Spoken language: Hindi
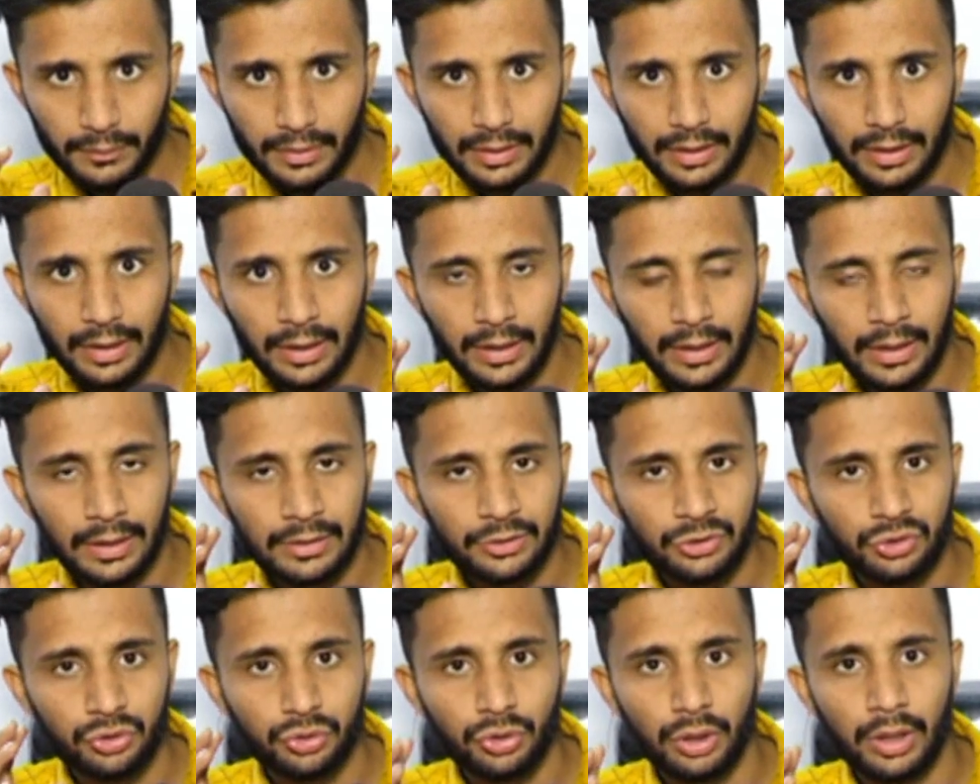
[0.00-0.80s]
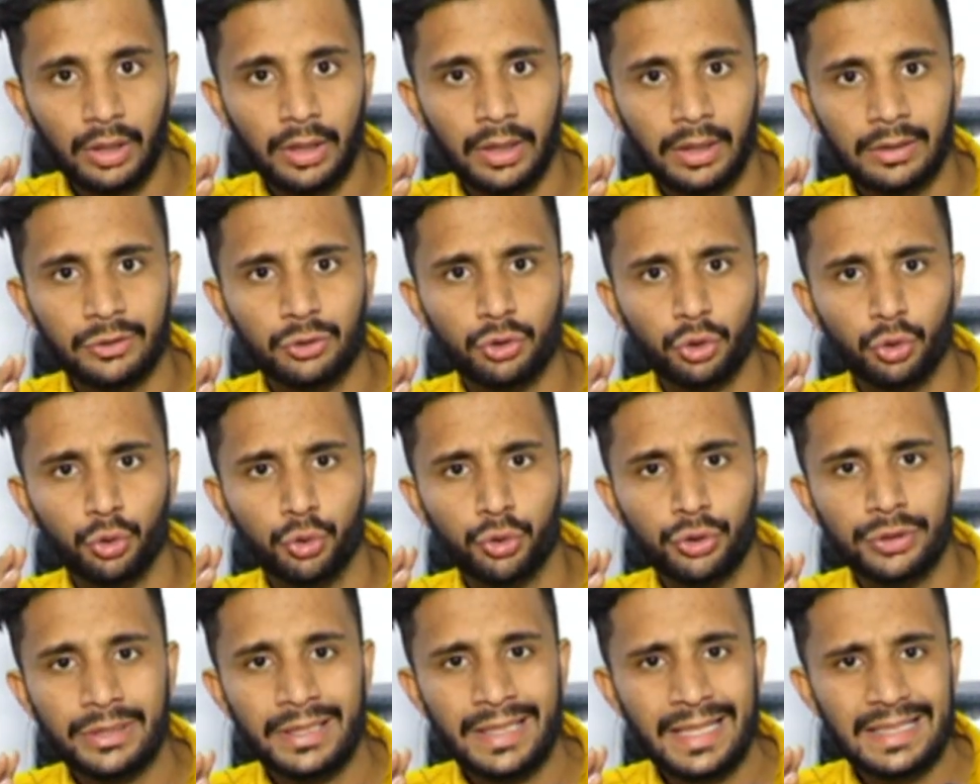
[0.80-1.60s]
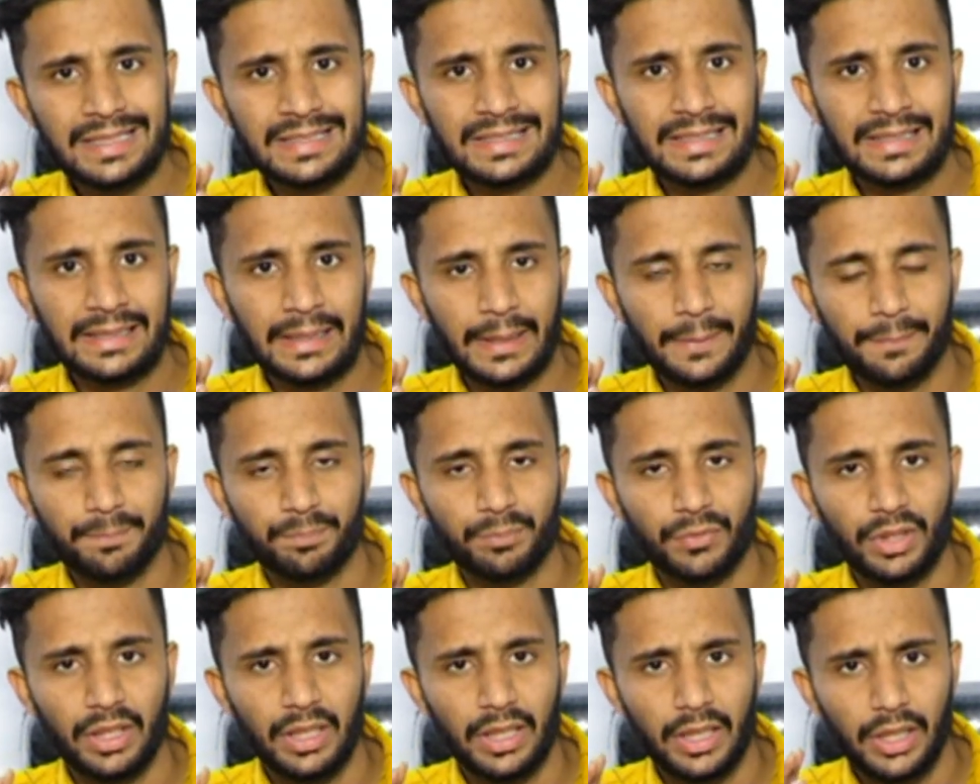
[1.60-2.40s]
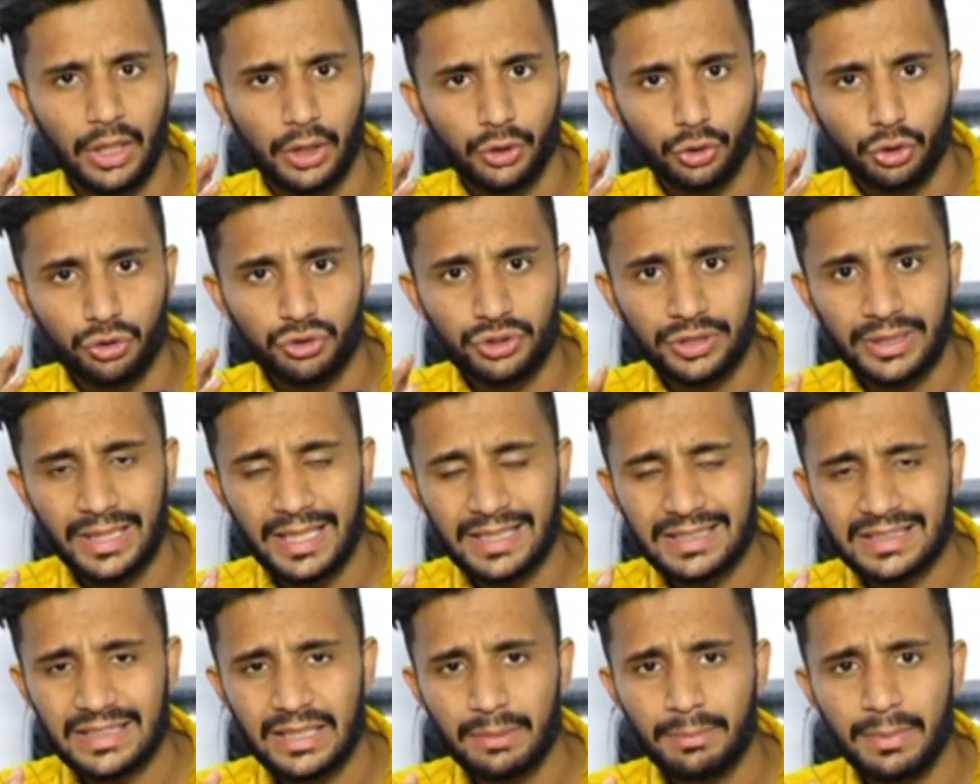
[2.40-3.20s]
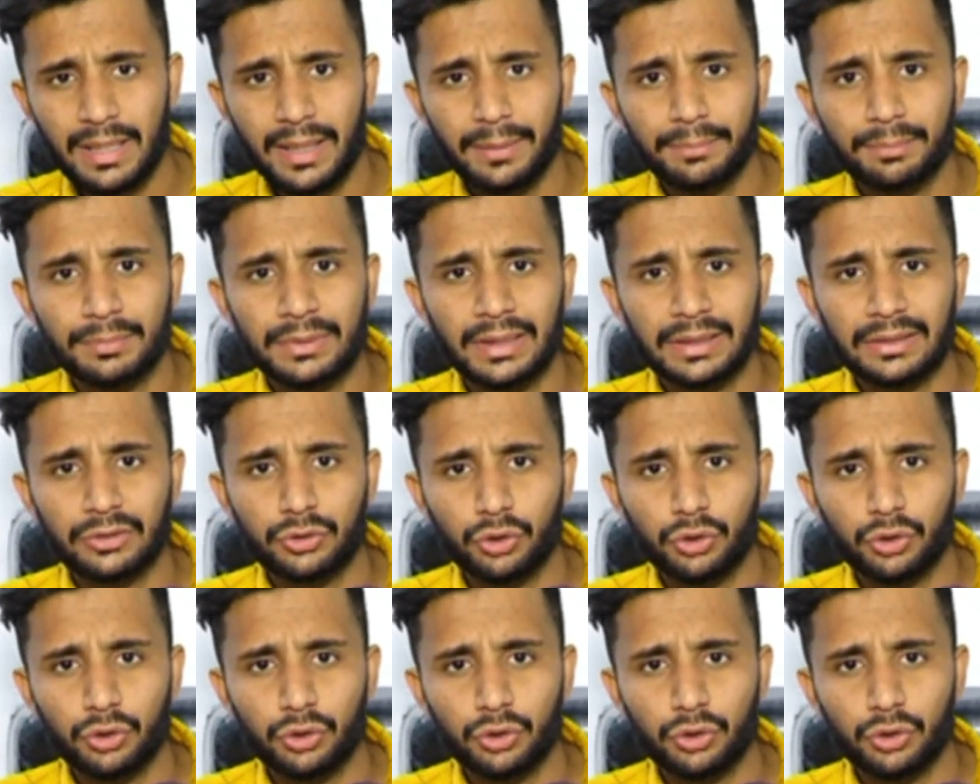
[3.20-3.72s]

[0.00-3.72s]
जो जी है तो जीएसटी में अब तक